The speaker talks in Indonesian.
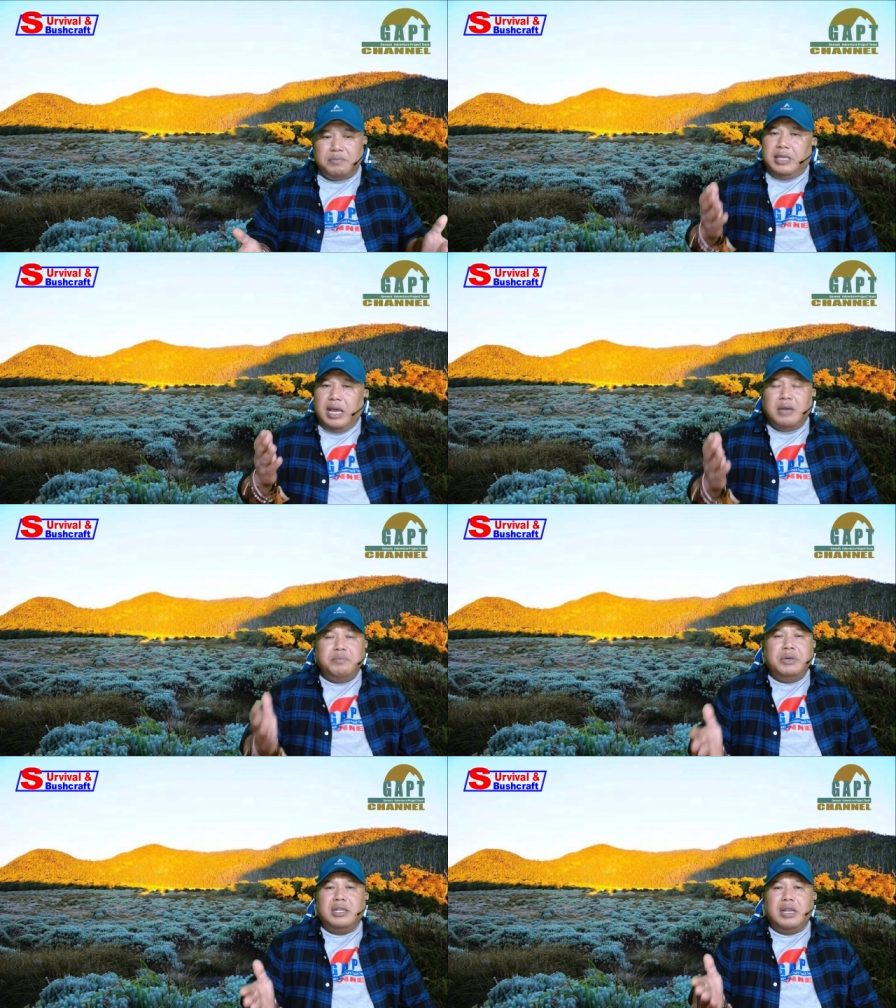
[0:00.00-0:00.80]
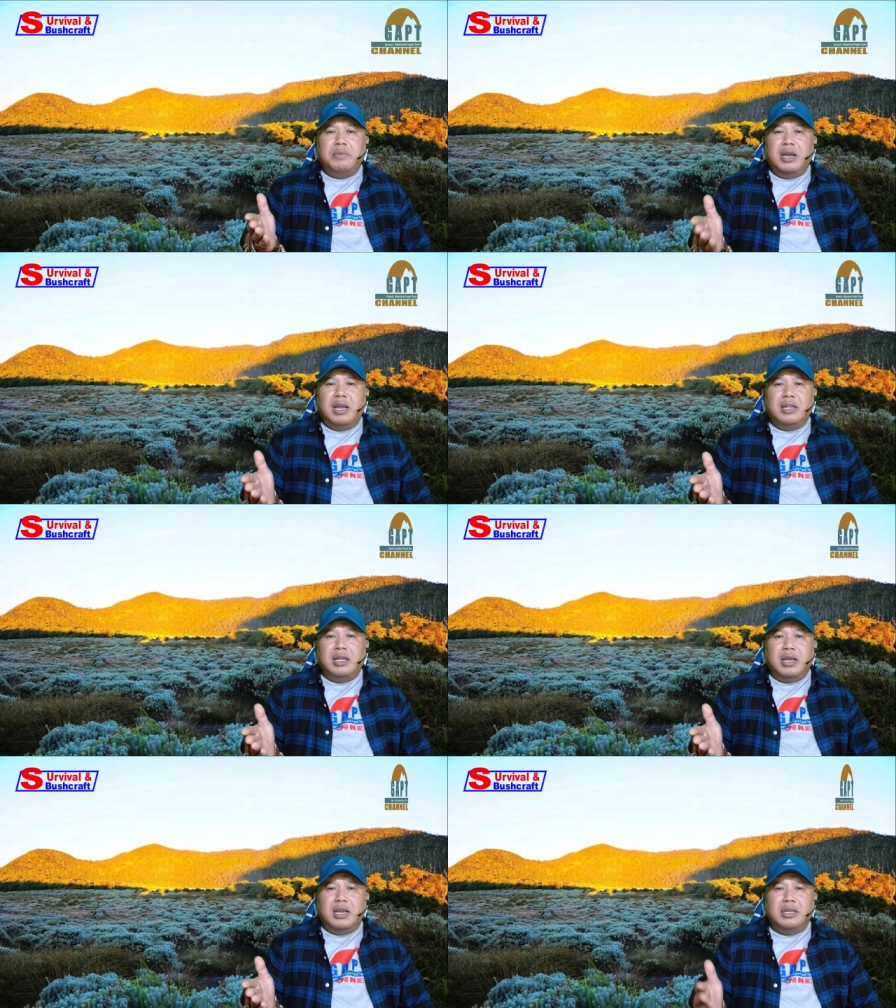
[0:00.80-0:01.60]
Yang pertama
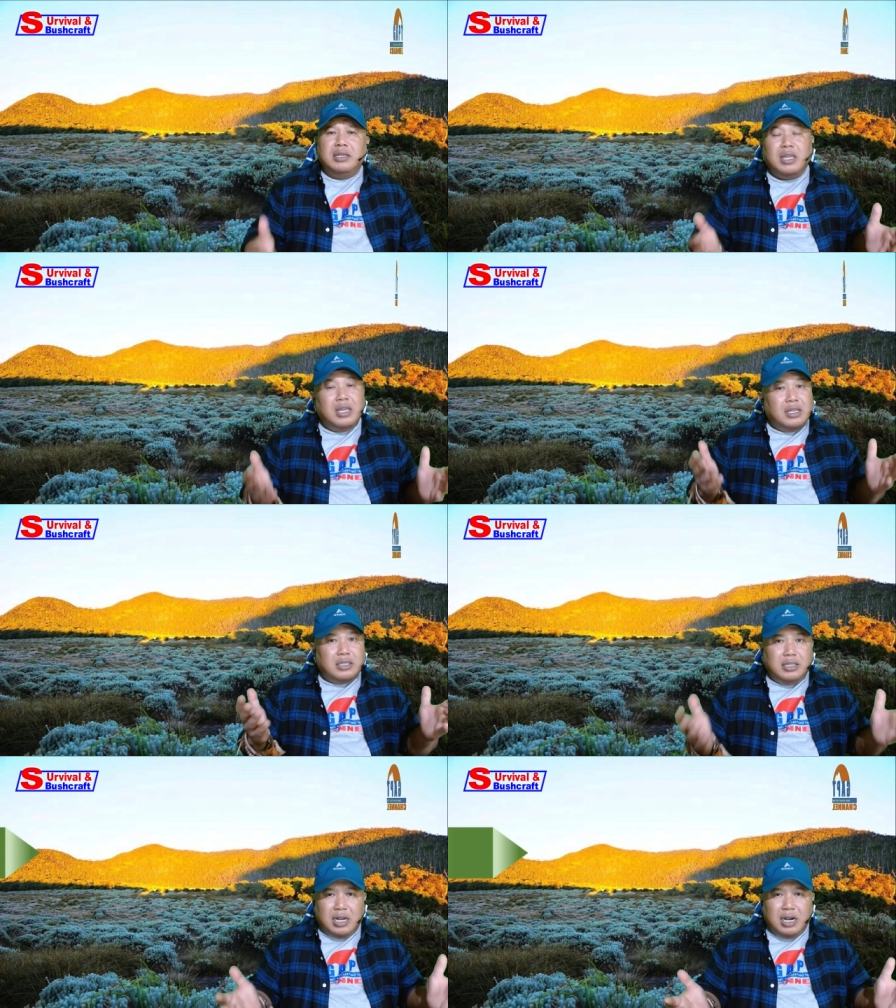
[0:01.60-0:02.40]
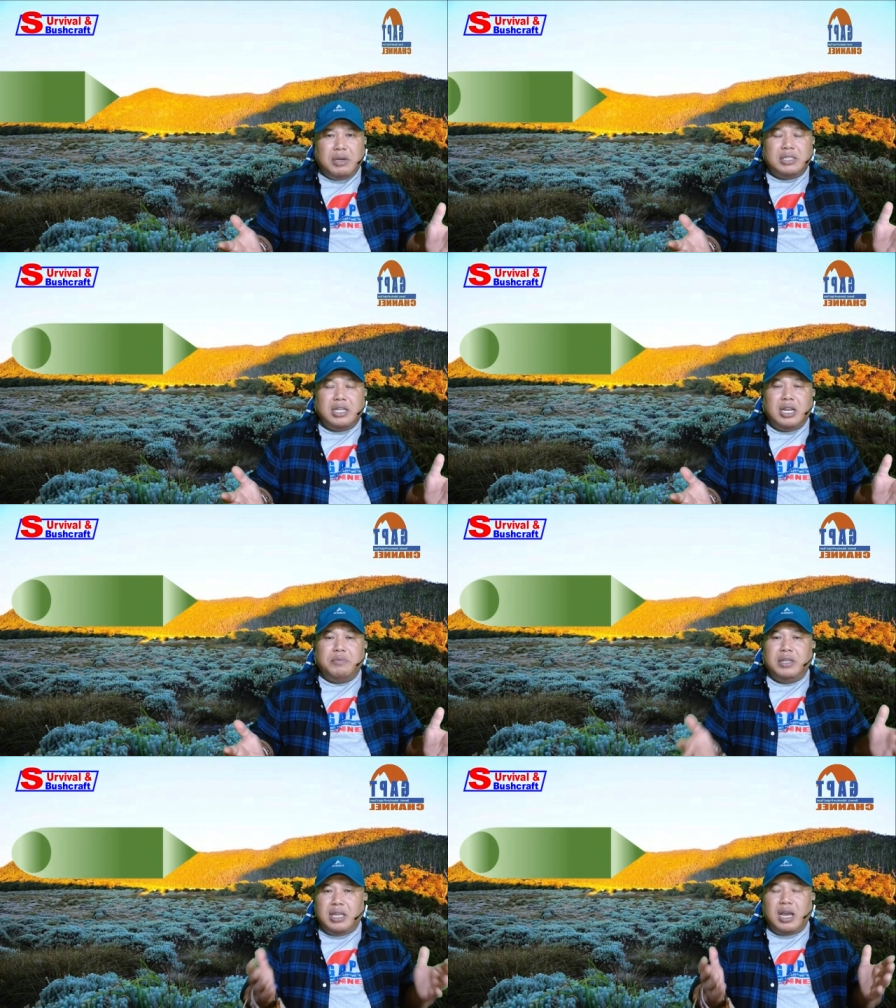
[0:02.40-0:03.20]
adalah sejarah basket
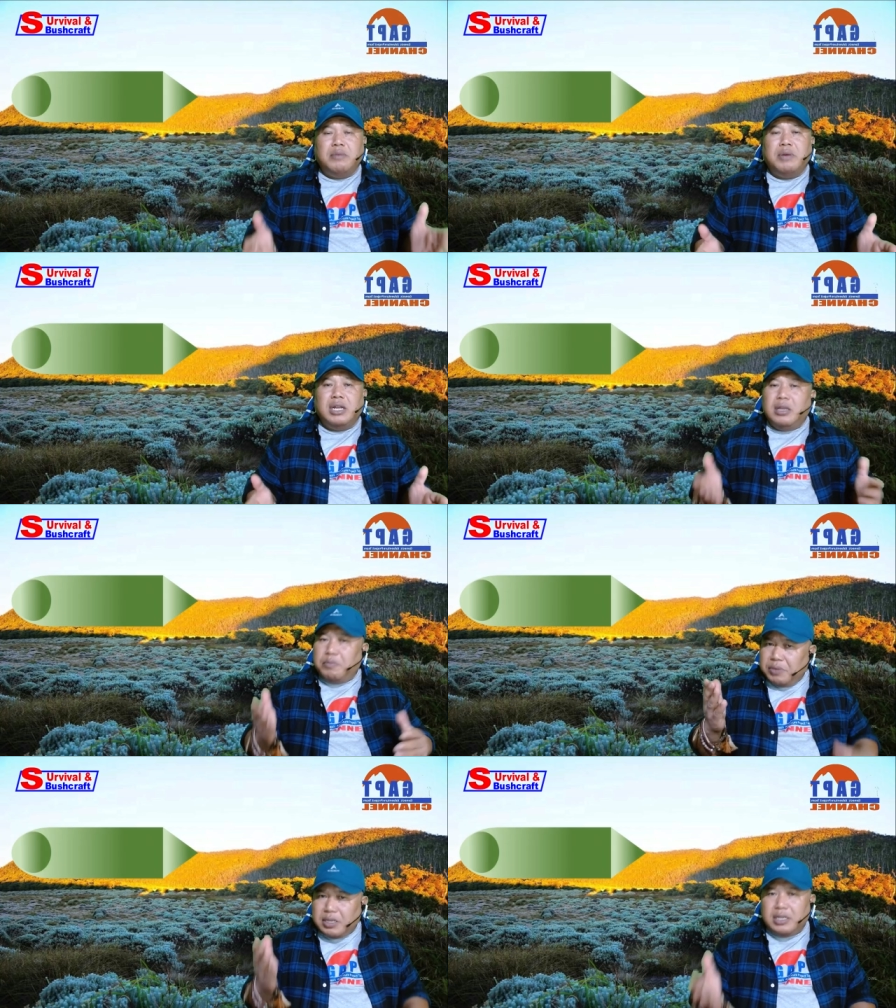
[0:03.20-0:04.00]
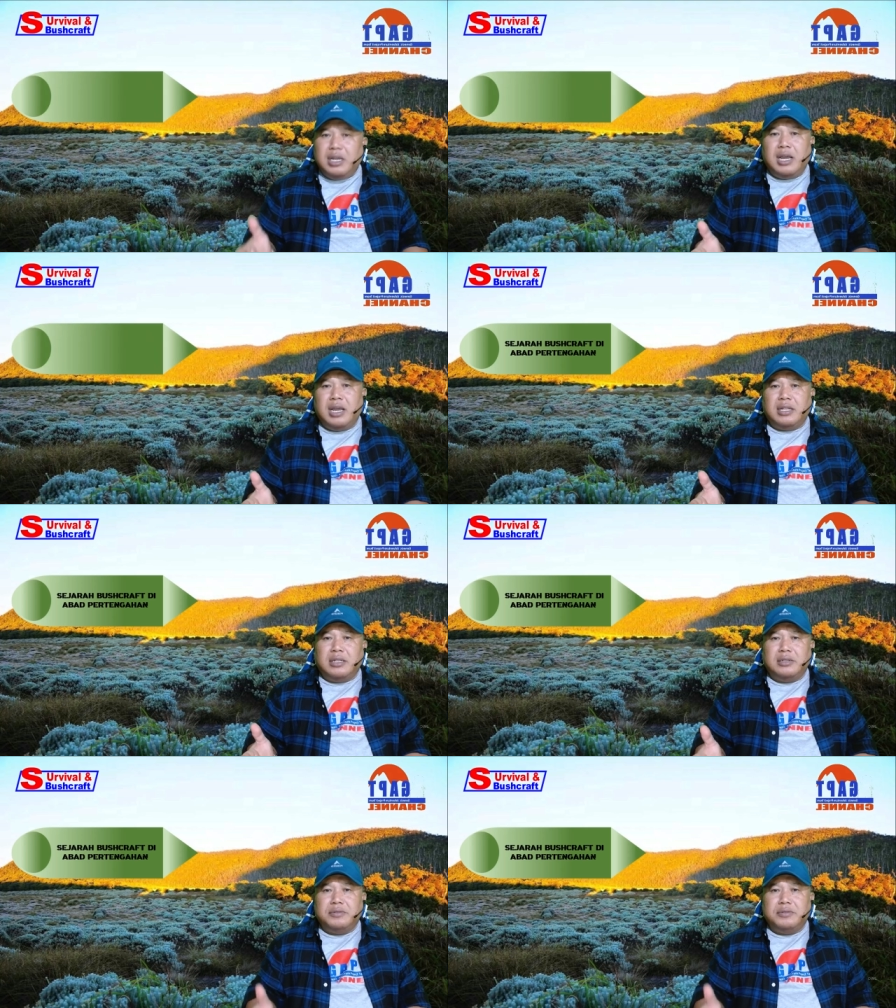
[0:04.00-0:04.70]
di abad pertengahan